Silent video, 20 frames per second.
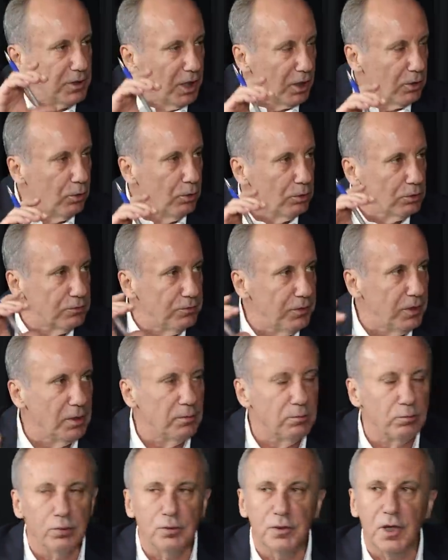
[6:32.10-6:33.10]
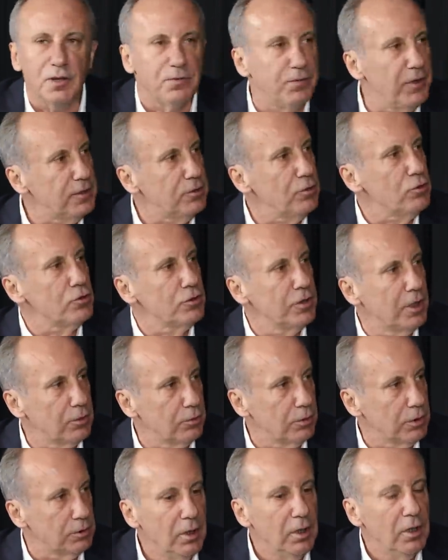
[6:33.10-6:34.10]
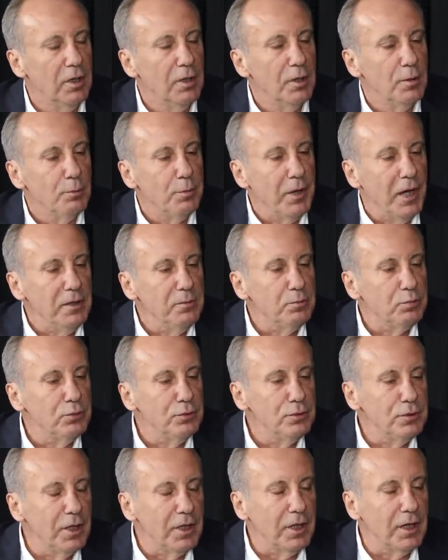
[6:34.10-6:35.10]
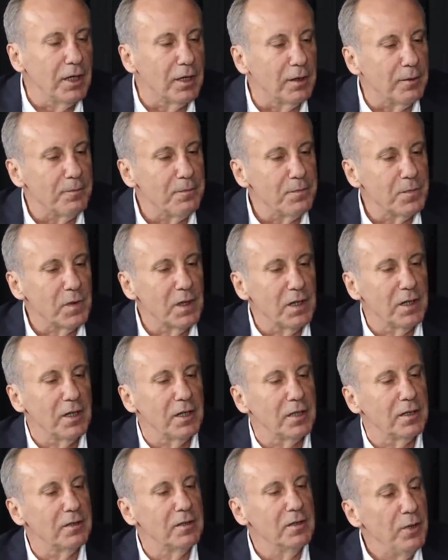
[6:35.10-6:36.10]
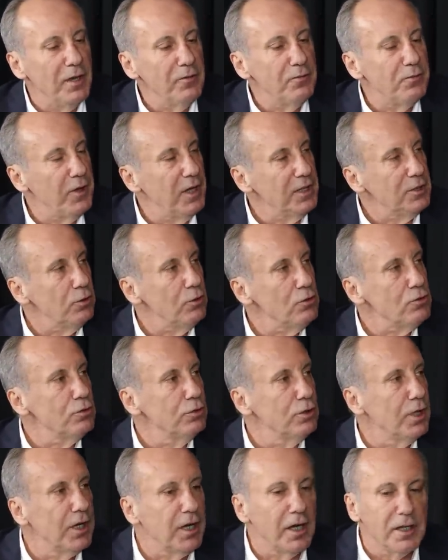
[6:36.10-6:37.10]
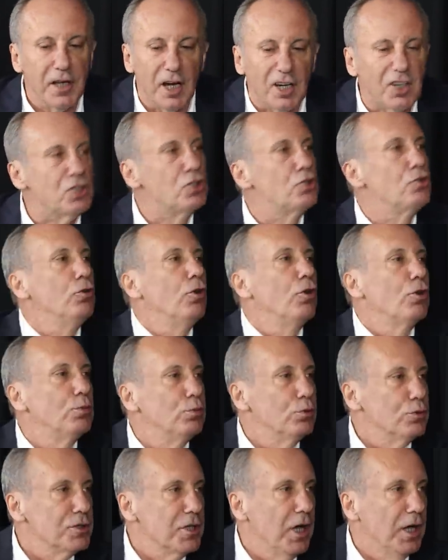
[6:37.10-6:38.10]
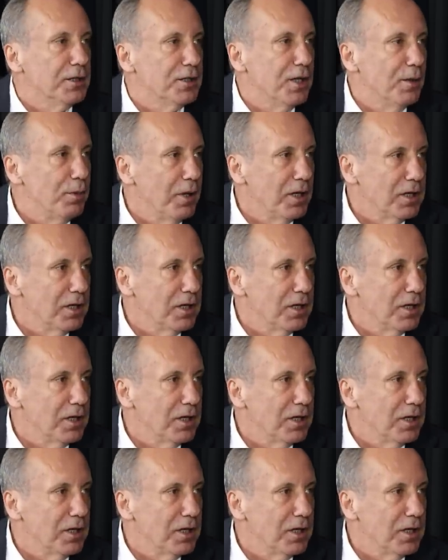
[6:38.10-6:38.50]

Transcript: dekont falan. Bunları tamam. FETÖ'cüler üretiyor. Hı hı. Ben bunlara ben FETÖ'cülere yakışıyor bu sahte